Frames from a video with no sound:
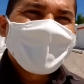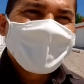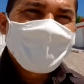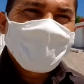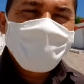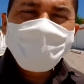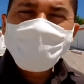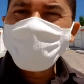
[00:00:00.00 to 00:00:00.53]
e
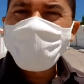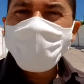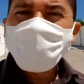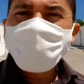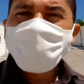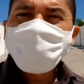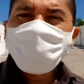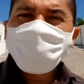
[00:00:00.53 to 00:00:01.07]
quando
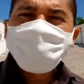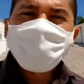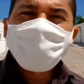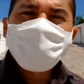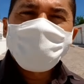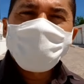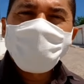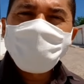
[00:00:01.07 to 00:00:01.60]
voltam
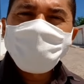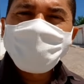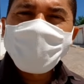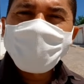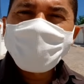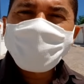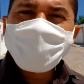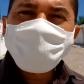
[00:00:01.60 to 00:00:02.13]
estão
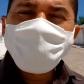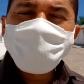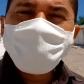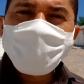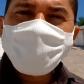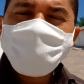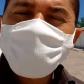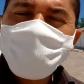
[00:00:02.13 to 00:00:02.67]
tendo essa surpresa.